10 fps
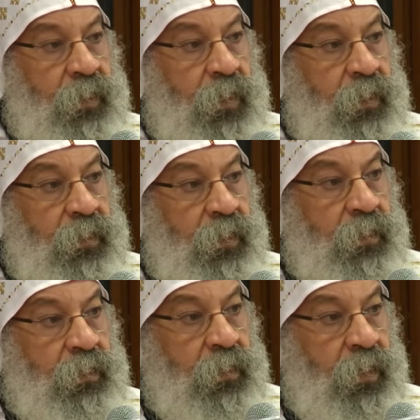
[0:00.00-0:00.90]
هتلاقيه
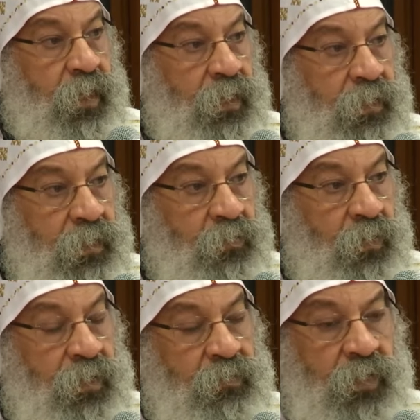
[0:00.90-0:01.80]
نير هين
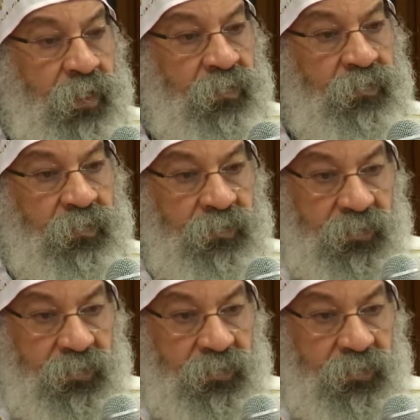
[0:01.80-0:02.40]
وحمل خفيف